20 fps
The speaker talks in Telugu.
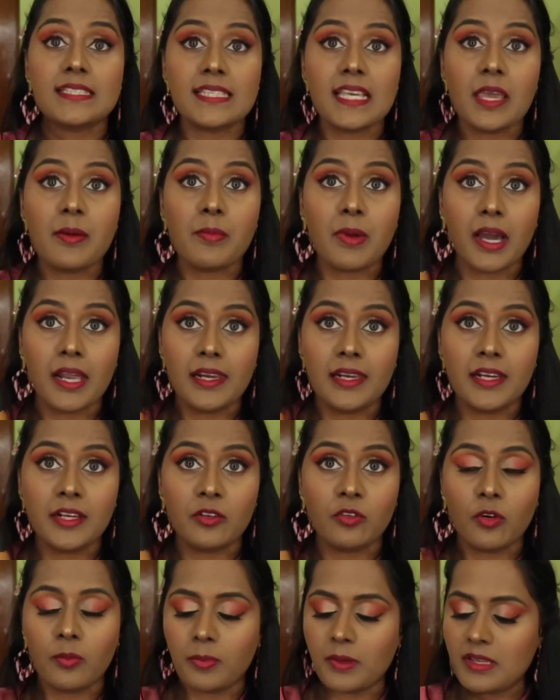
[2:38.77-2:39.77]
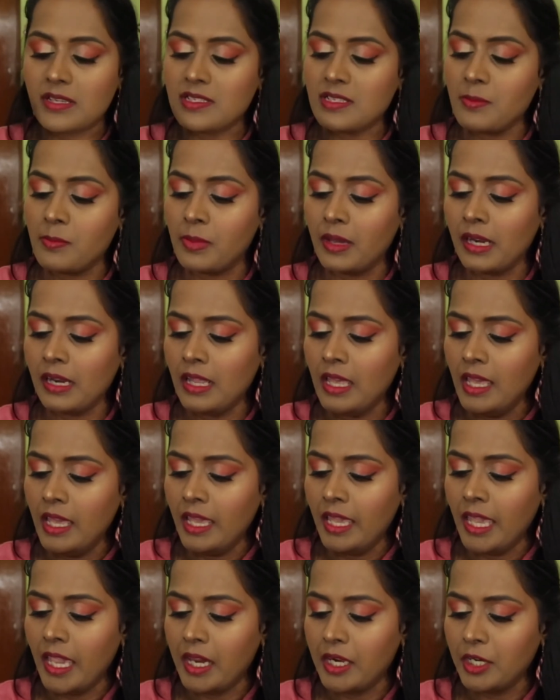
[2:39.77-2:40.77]
సేమ్ అల్లీడ్ ఓపెన్ సింబల్
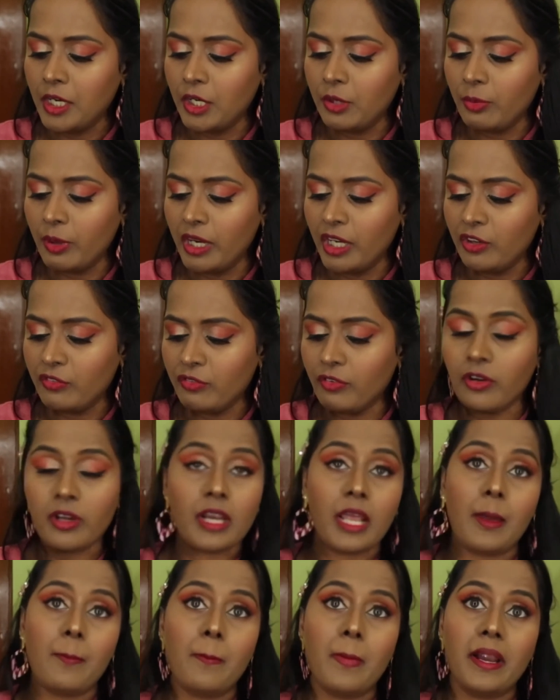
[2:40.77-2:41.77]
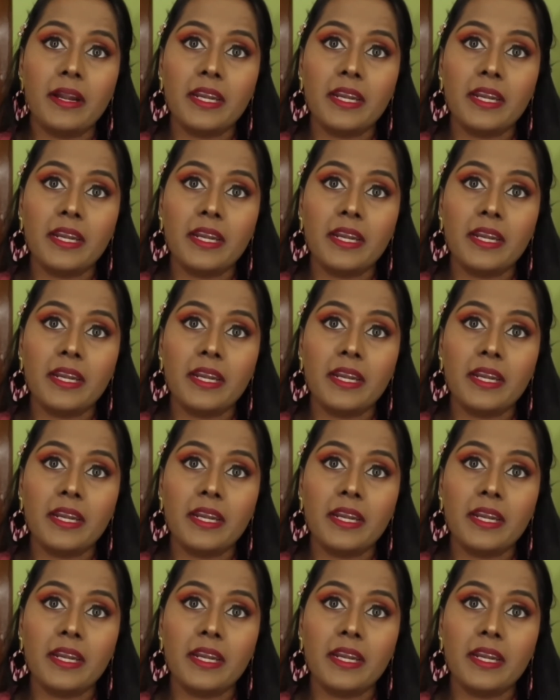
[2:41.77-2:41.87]
ఇక్కడ ట్వంటీ ఫోర్ ఎం